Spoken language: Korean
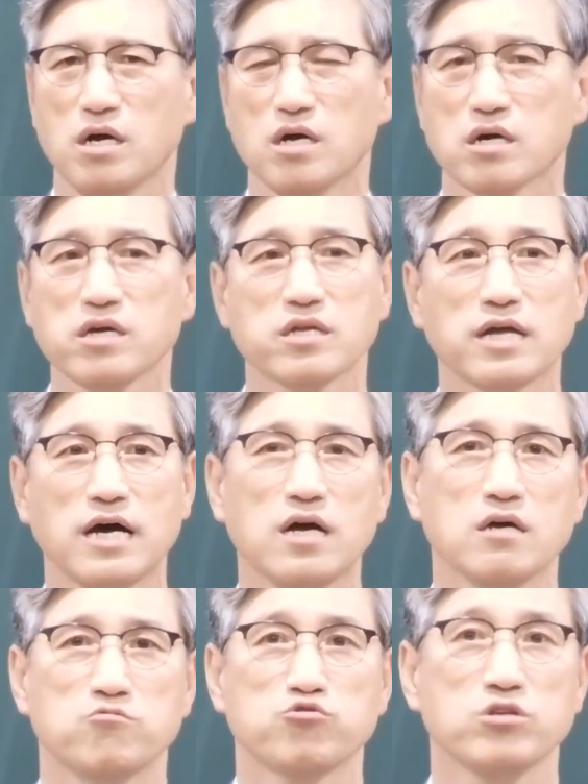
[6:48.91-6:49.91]
그러나
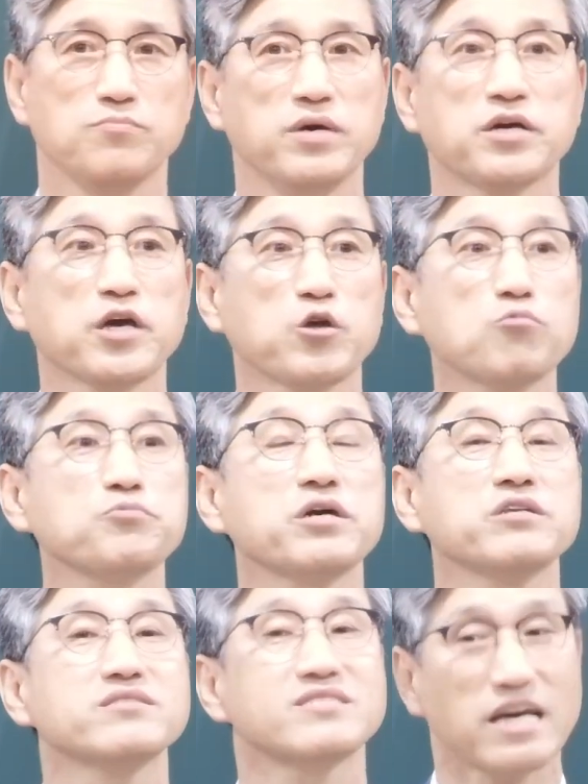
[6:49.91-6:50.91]
우리는
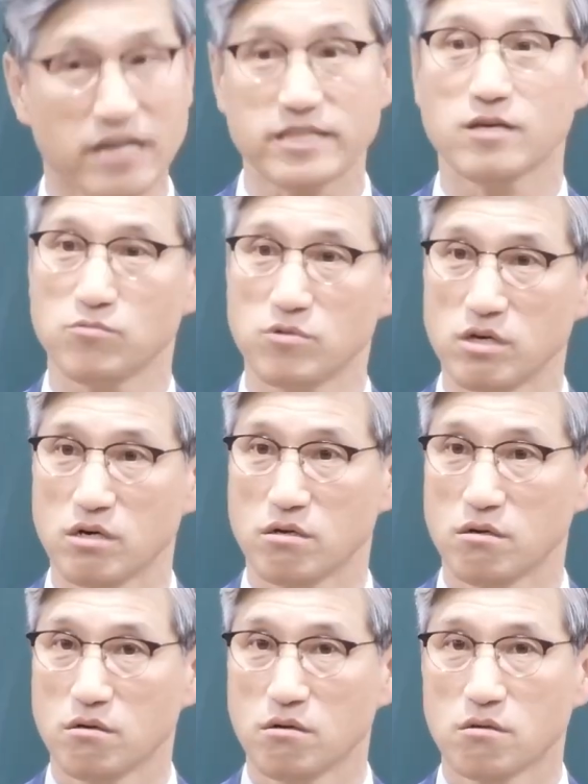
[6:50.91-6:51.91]
명예롭게는 살아야 됩니다.
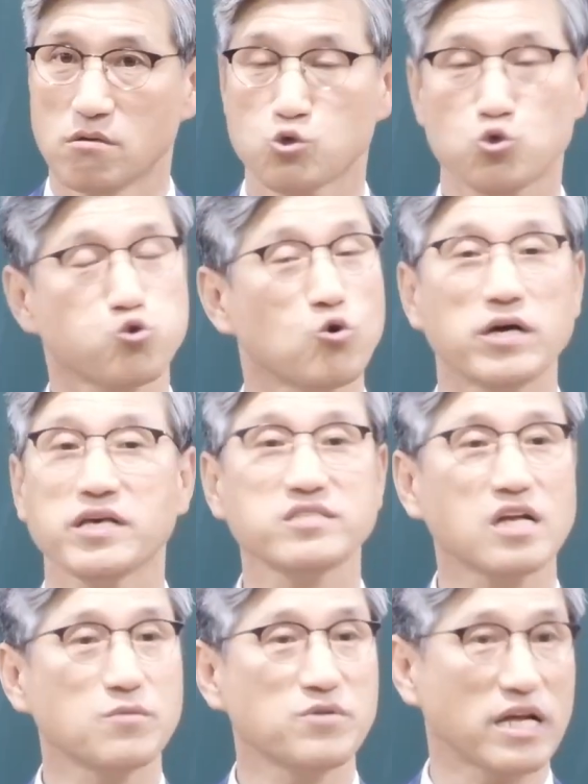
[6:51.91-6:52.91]
수화제
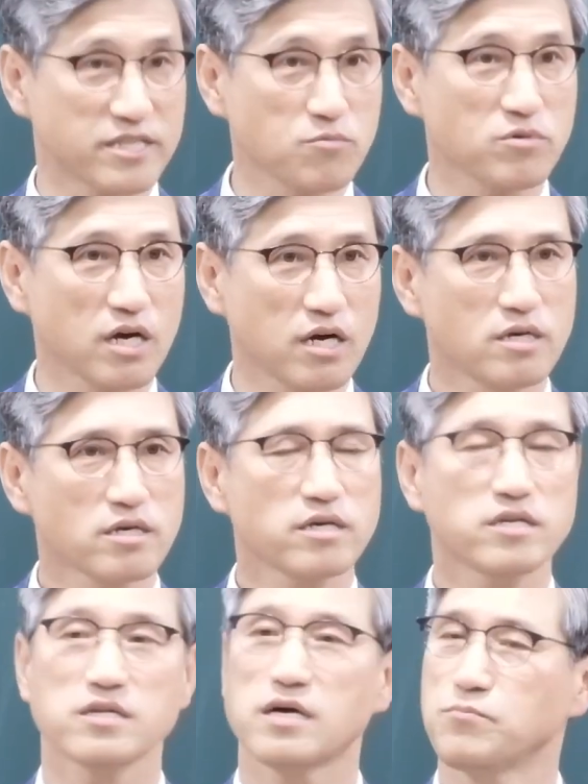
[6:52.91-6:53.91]
살면 안 됩니다.
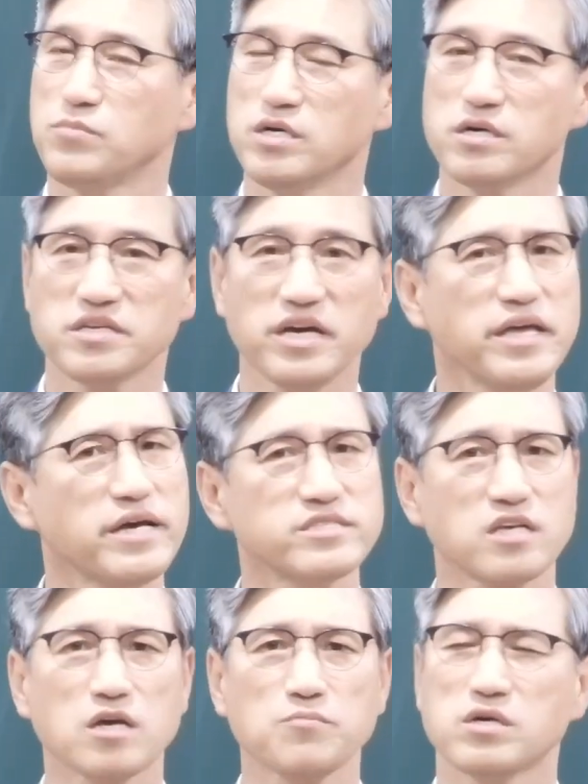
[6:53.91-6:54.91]
그러나 명예의
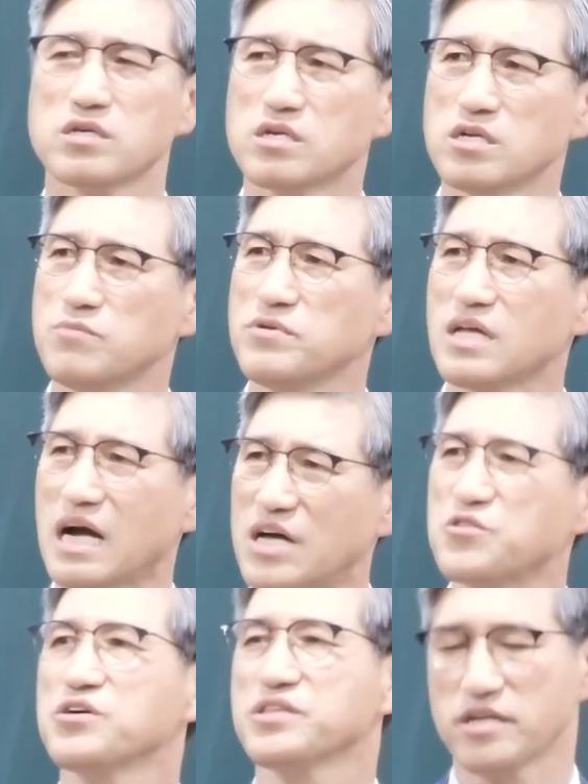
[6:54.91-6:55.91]
생명을 걸면 안
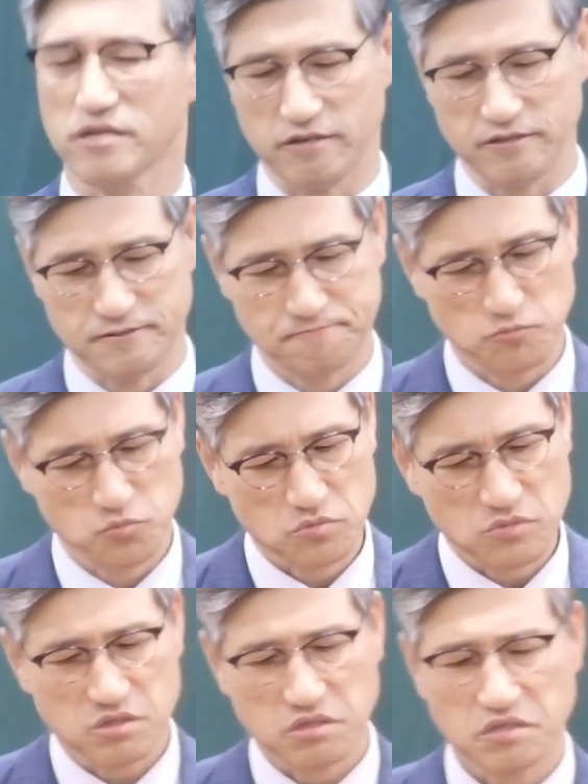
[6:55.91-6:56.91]
된다는 거예요.
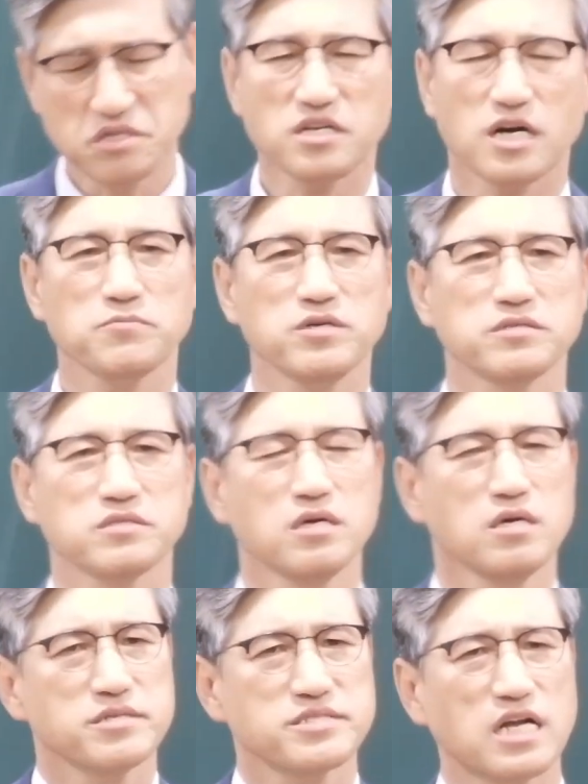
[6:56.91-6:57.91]
그런가 하면
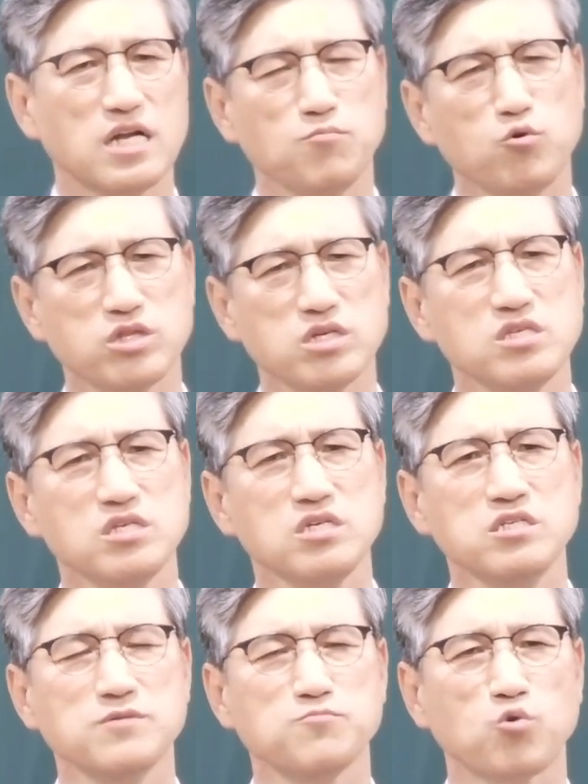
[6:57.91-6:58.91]
잘못된
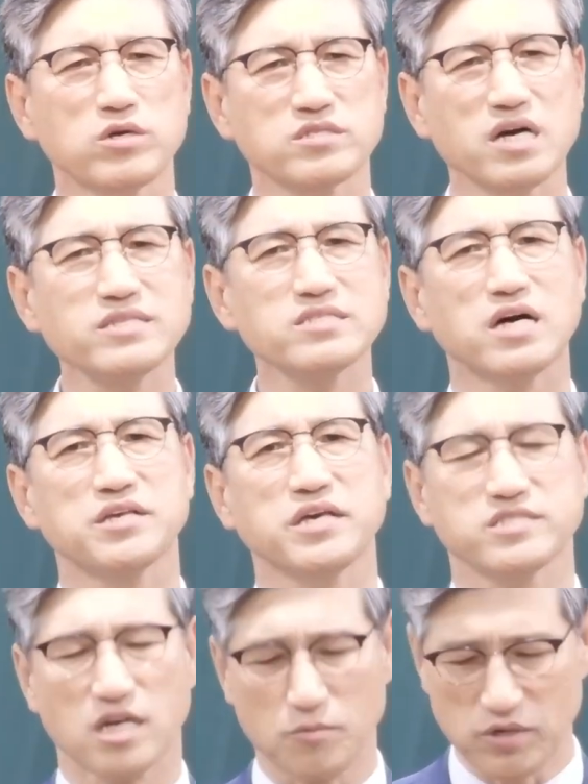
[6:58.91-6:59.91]
이념과 사상의
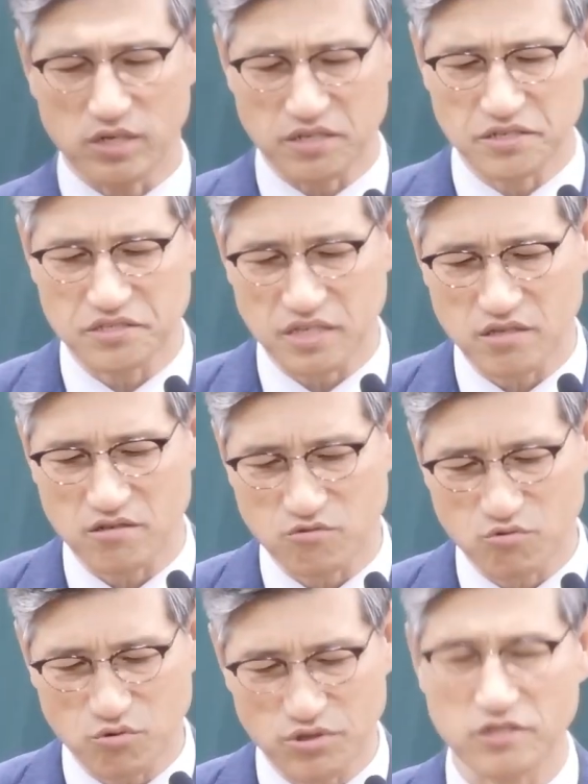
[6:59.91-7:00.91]
생명 그런
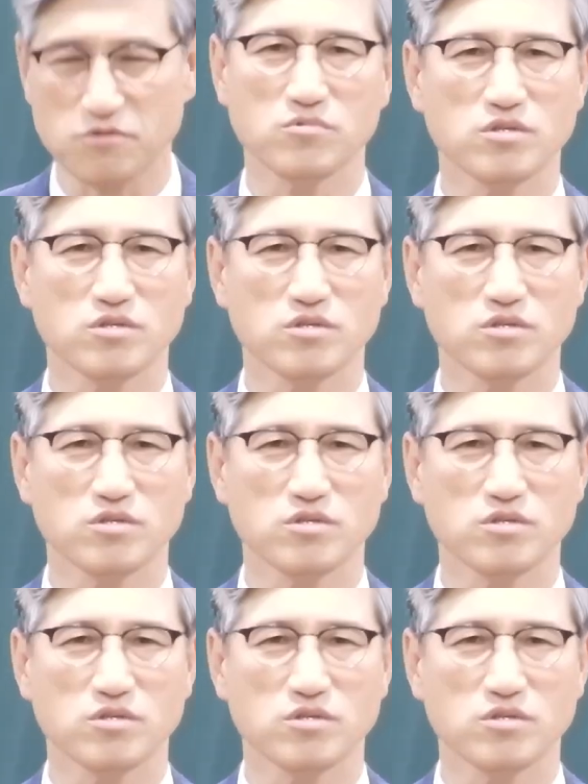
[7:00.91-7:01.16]
자들도 있습니다.